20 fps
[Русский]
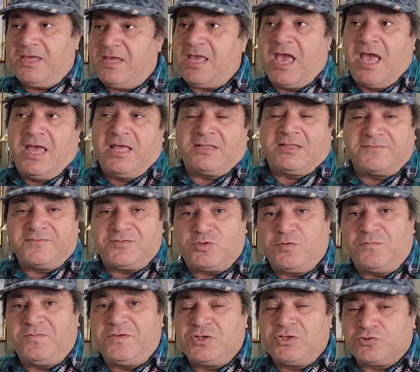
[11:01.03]
И я это
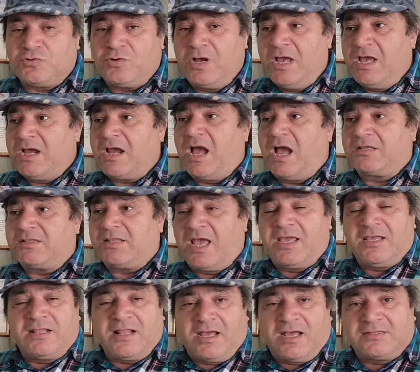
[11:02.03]
все вижу,
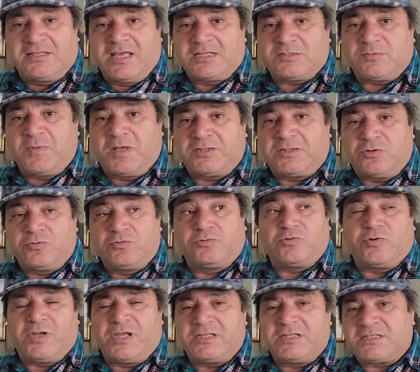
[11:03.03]
когда иногда смотрю
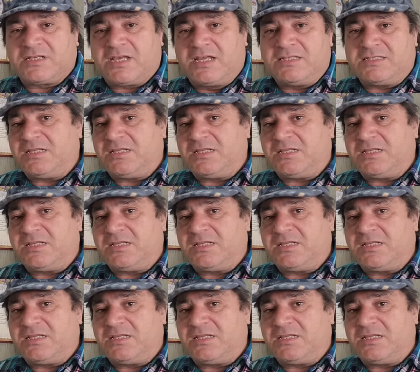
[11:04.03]
турецкое